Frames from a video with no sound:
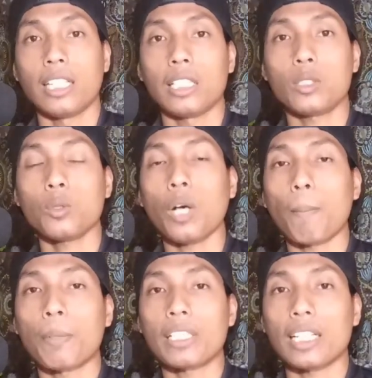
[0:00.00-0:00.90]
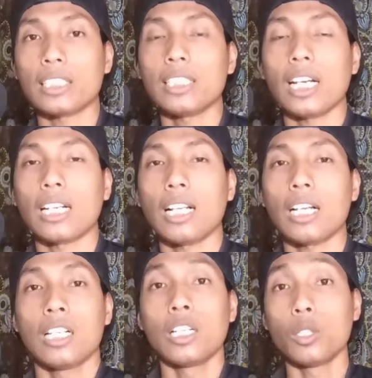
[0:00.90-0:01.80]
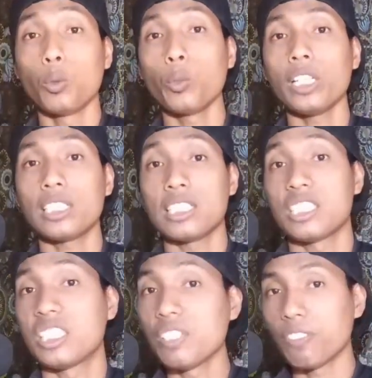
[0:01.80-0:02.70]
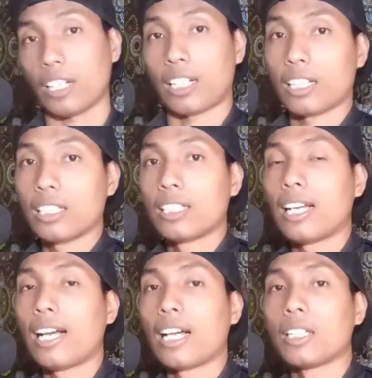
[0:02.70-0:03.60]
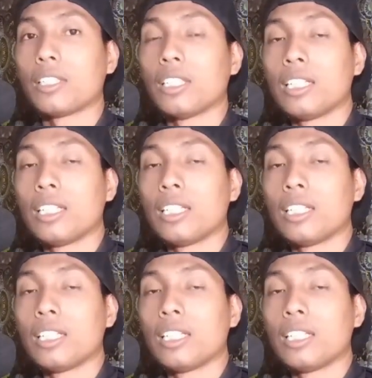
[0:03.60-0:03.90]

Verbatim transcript: Yaitu aplikasinya adalah Duit Ziver Nah